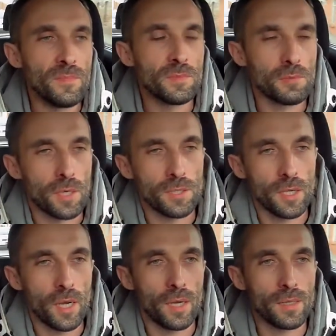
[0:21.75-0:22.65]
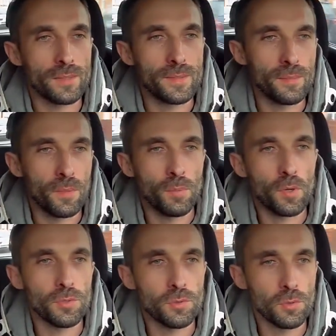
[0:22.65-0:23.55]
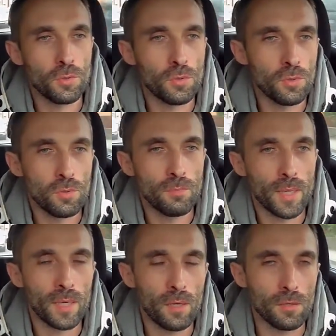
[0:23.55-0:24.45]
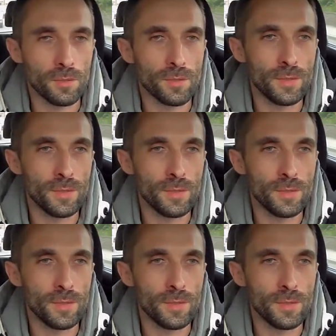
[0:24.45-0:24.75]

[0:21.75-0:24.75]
Słuchajcie, ja jestem po prostu mega chory.